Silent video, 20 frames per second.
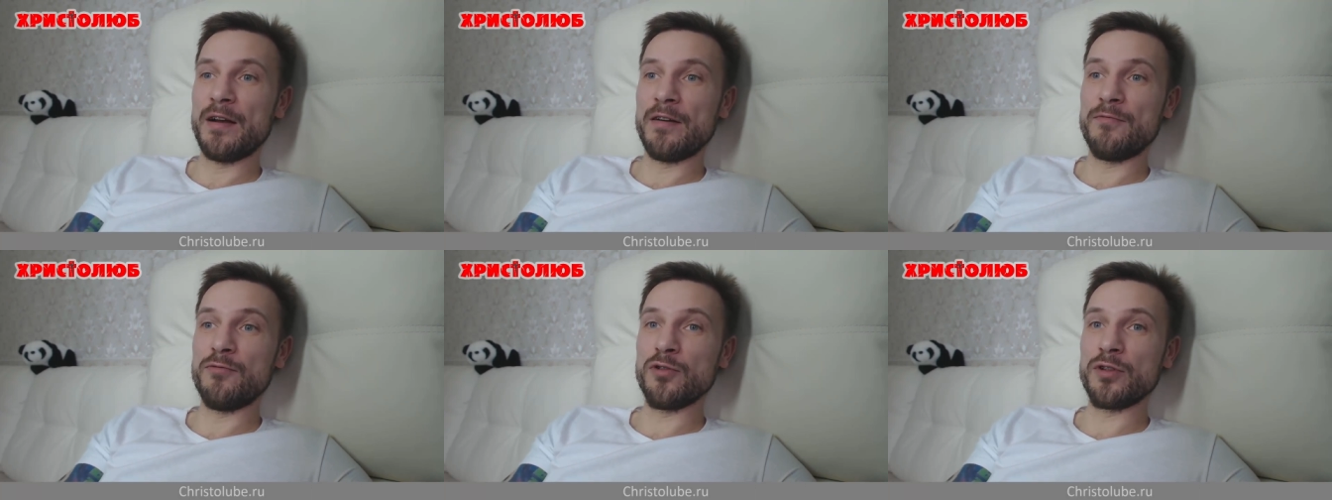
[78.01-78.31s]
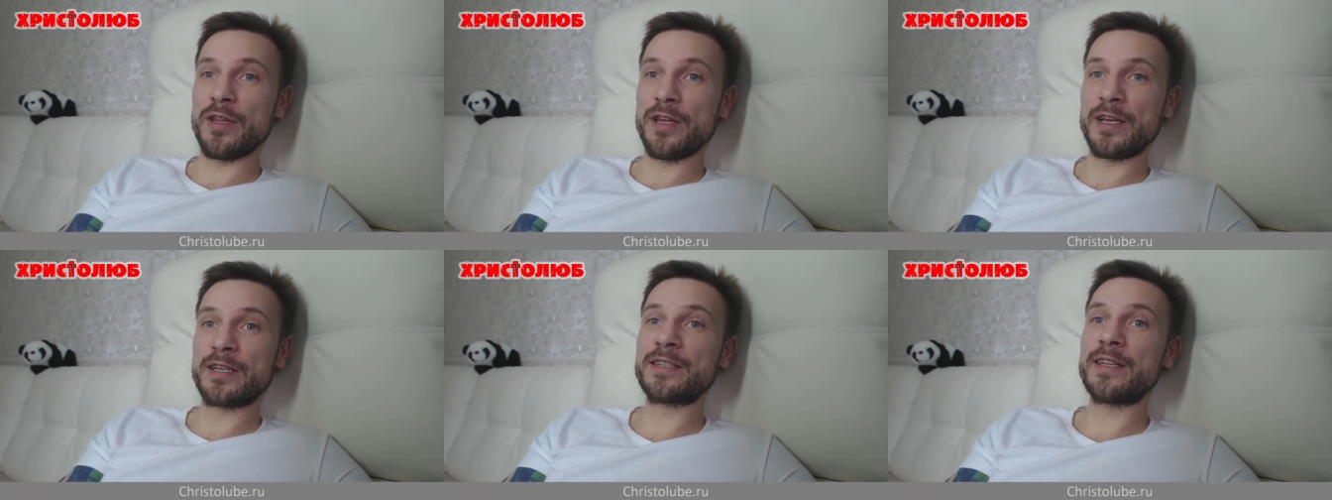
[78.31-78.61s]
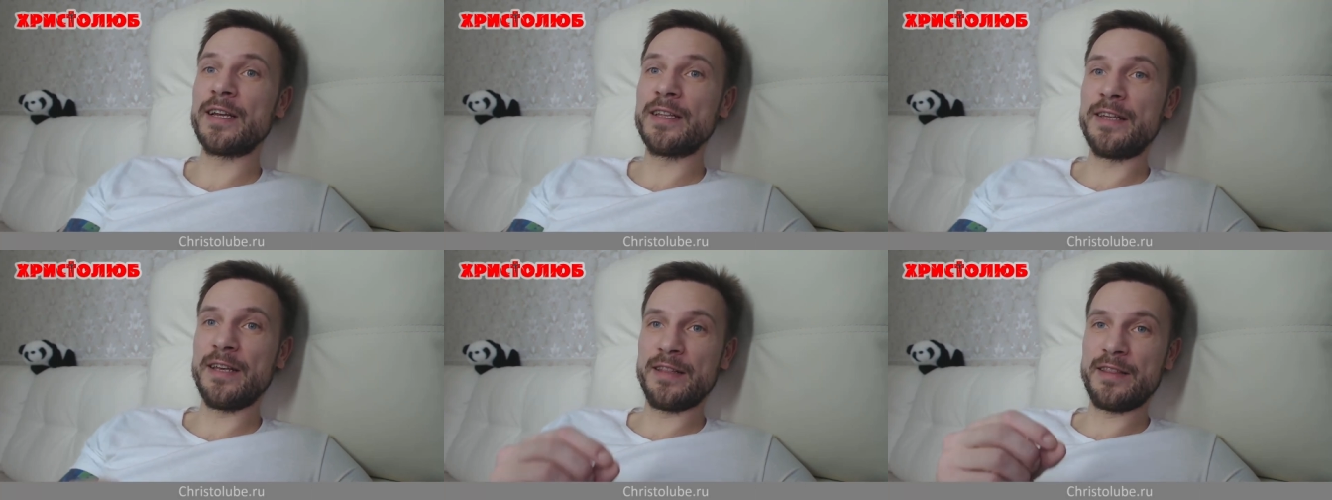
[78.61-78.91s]
Вот, и,
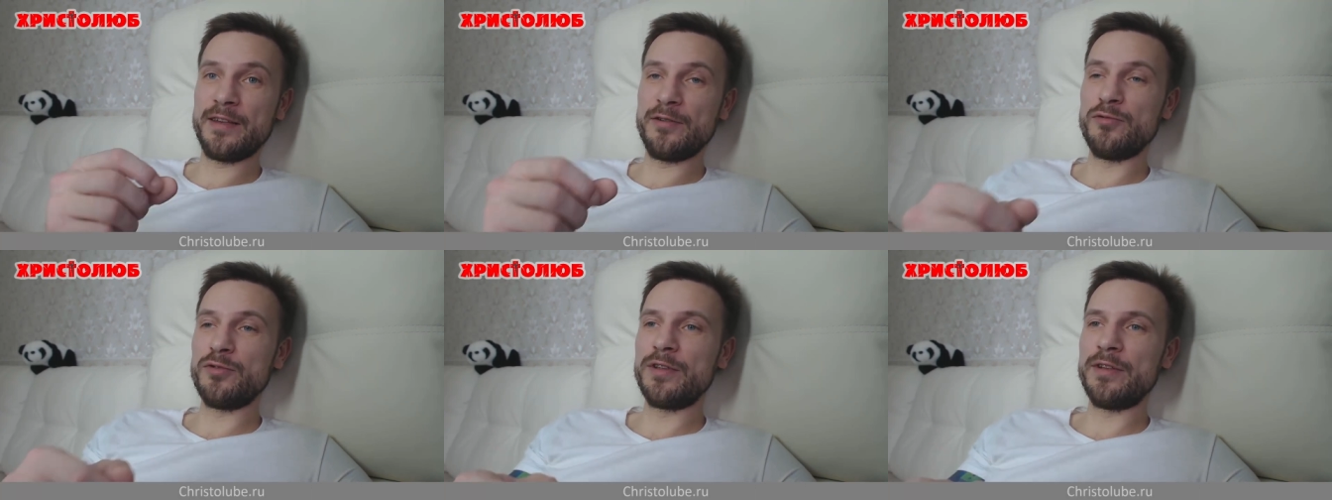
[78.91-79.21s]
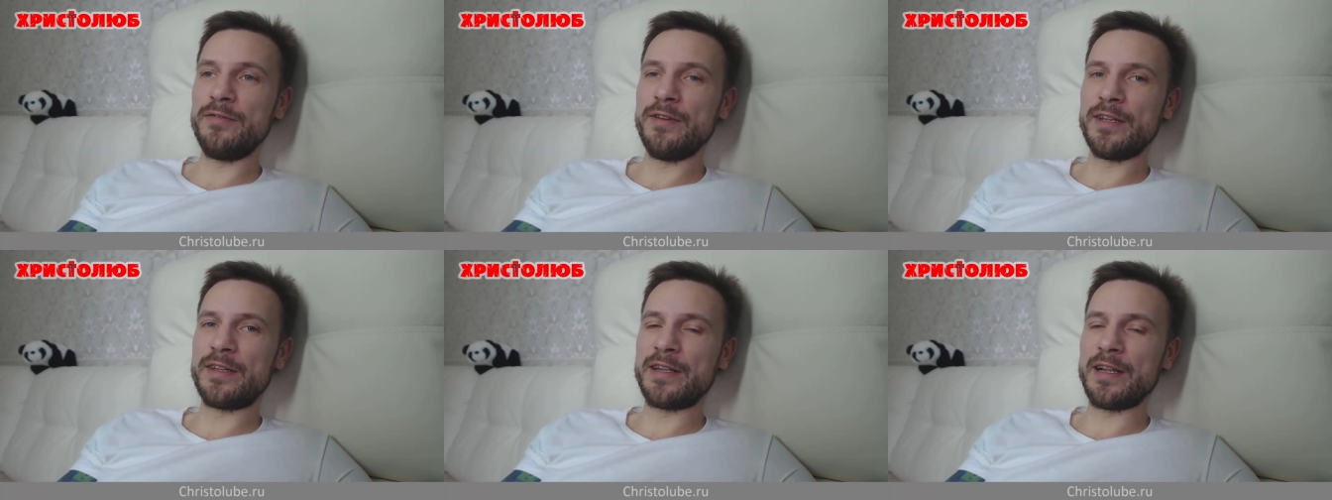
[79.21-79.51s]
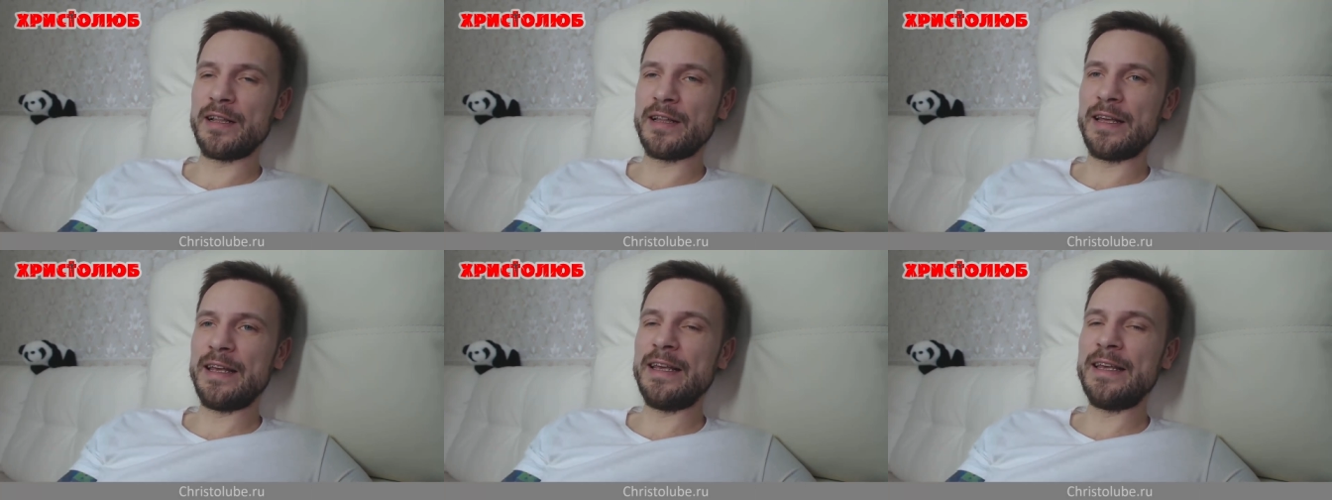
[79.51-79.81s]
кстати, это и
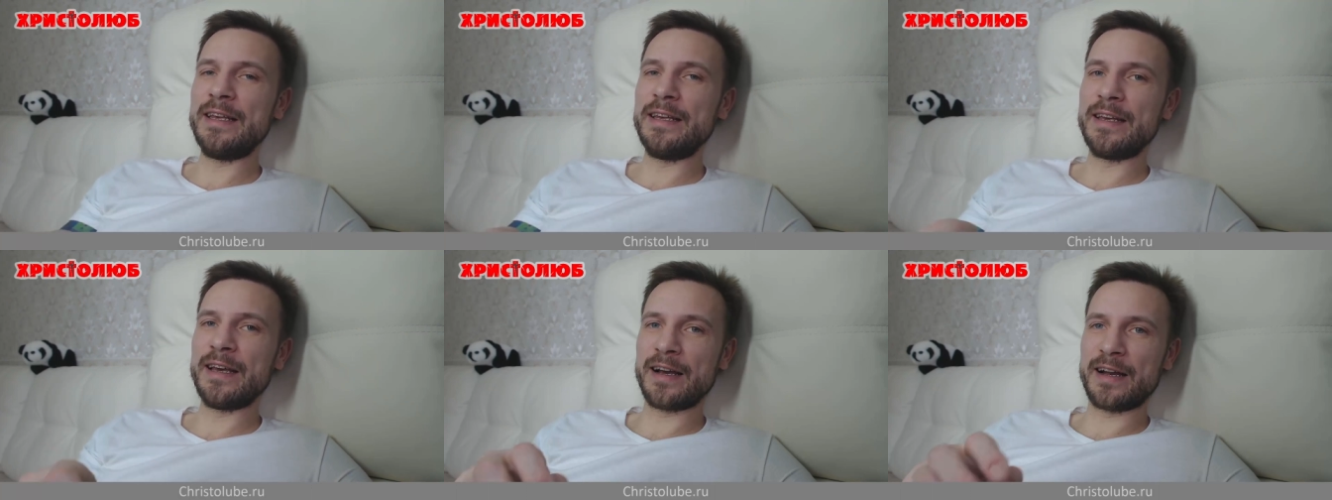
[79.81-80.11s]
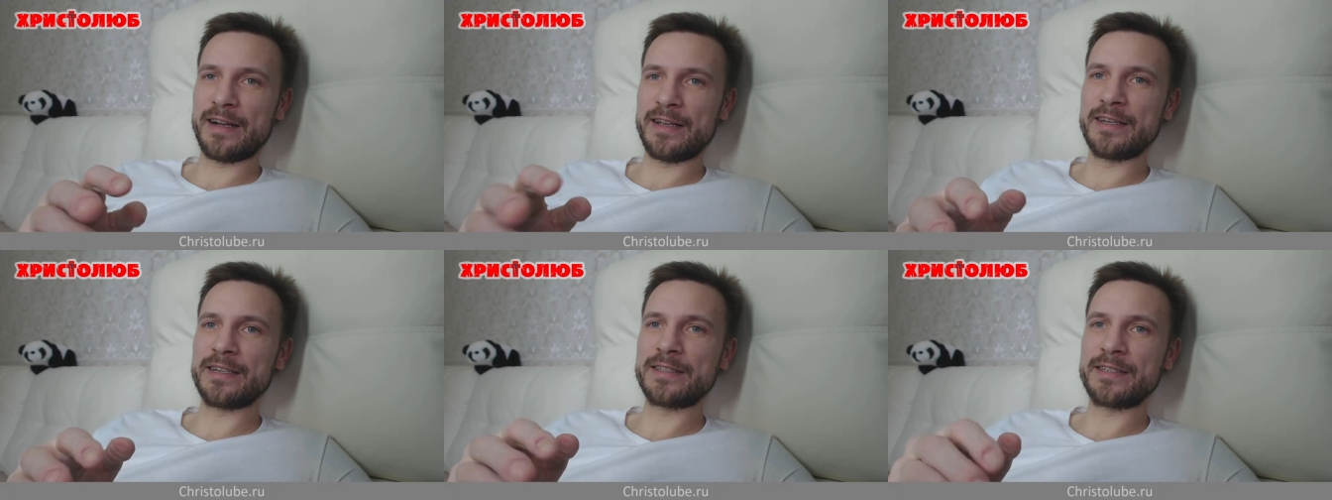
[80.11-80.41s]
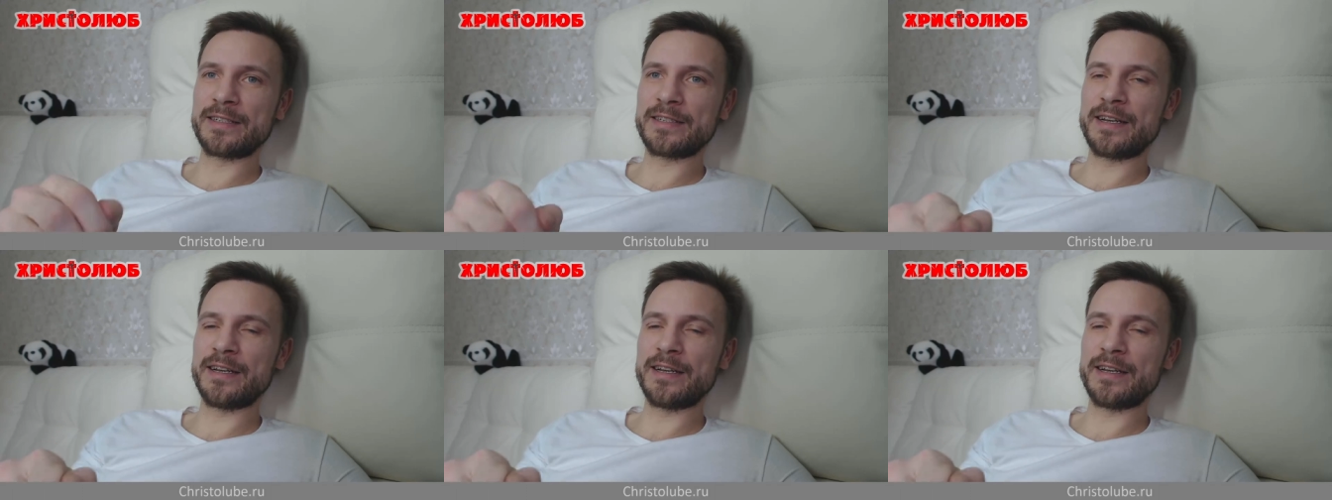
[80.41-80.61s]
удивительно, и я, конечно,